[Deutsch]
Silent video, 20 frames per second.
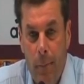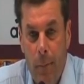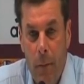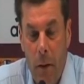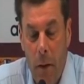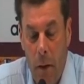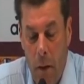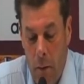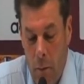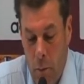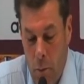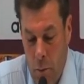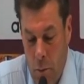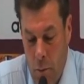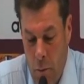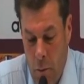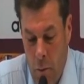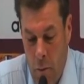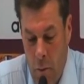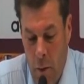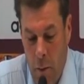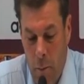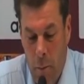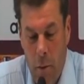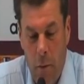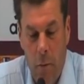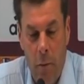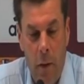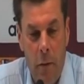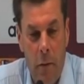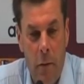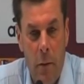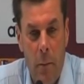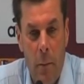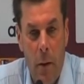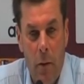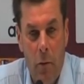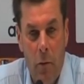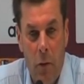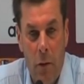Ja, und deshalb, das weiß die
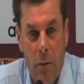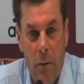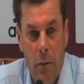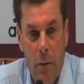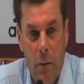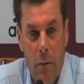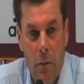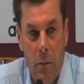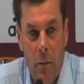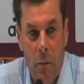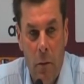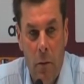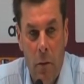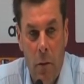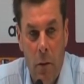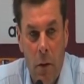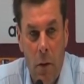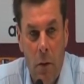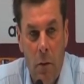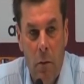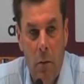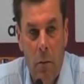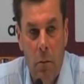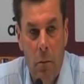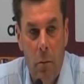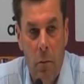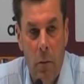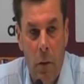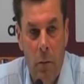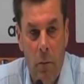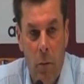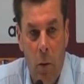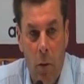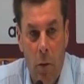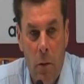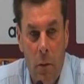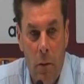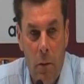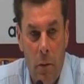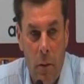Mannschaft. Sie trainiert seit
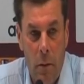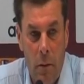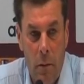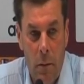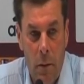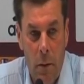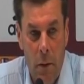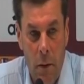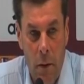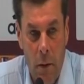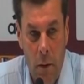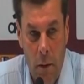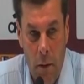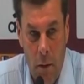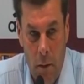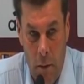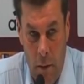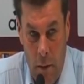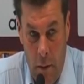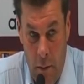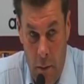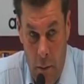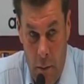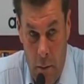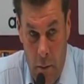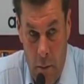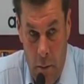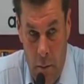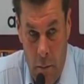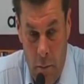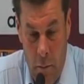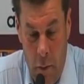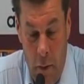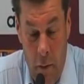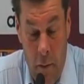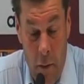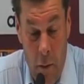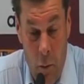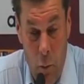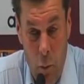Wochen, denke ich, äh, sehr,
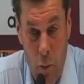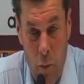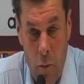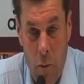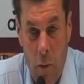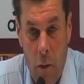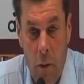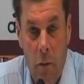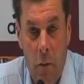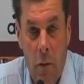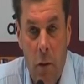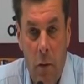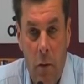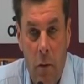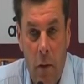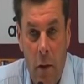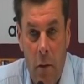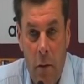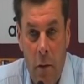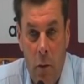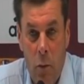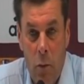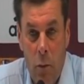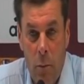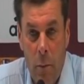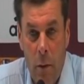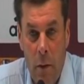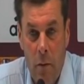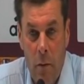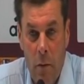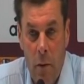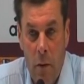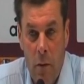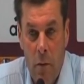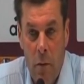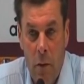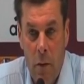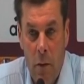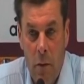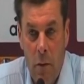sehr gut. Sie zieht sehr, sehr gut mit. Sie
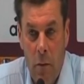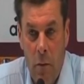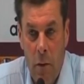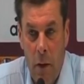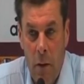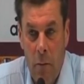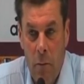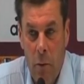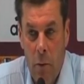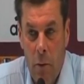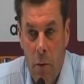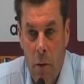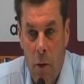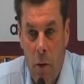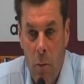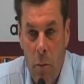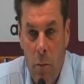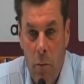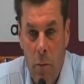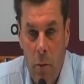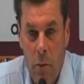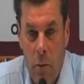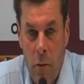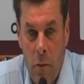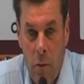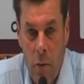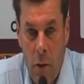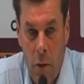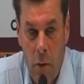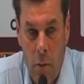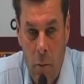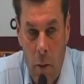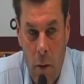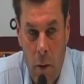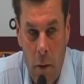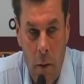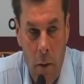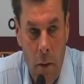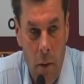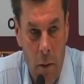ist sich dieser Verantwortung auch bewusst, die sie
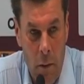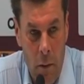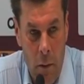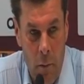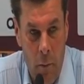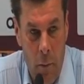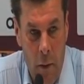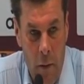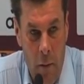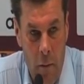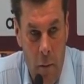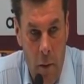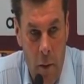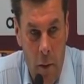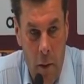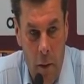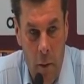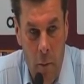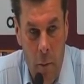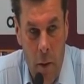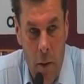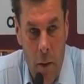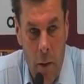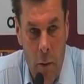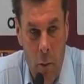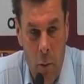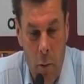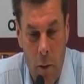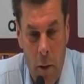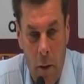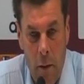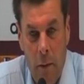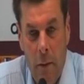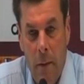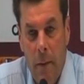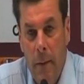gegenüber den Fans hat, gegenüber der Region hat.